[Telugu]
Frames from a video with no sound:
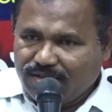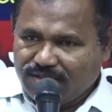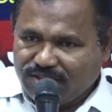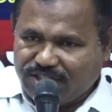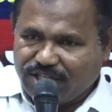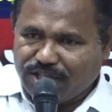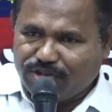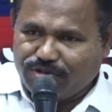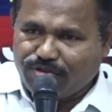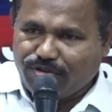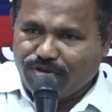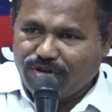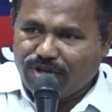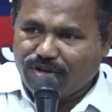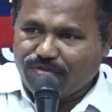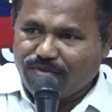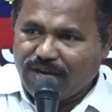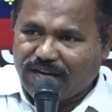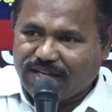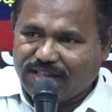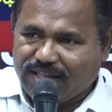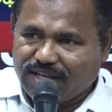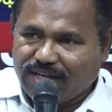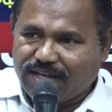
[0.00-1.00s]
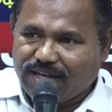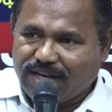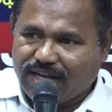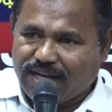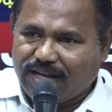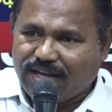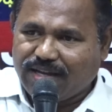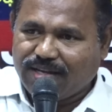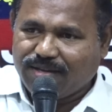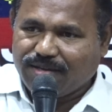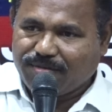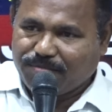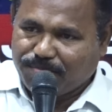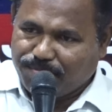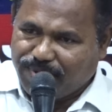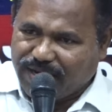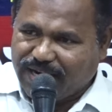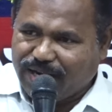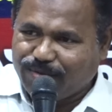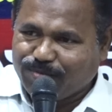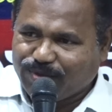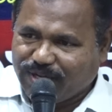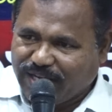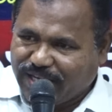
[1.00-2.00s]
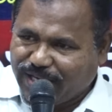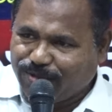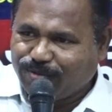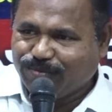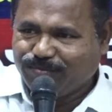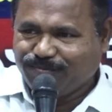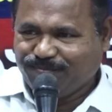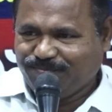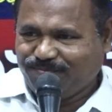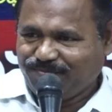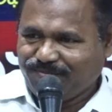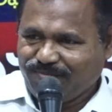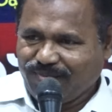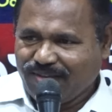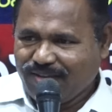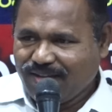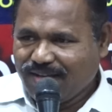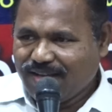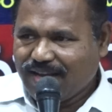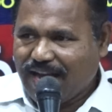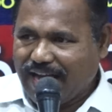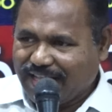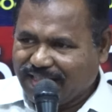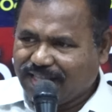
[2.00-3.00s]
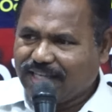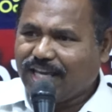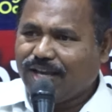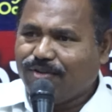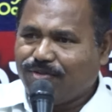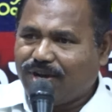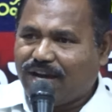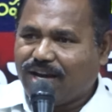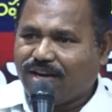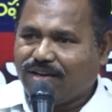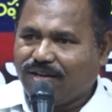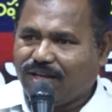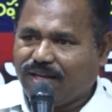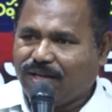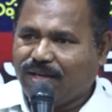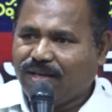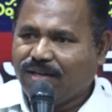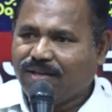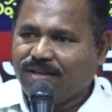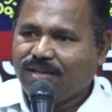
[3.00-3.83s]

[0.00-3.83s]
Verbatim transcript: శత్రువులకు వారి దగ్గర బలము లేదు అందుకే వారిని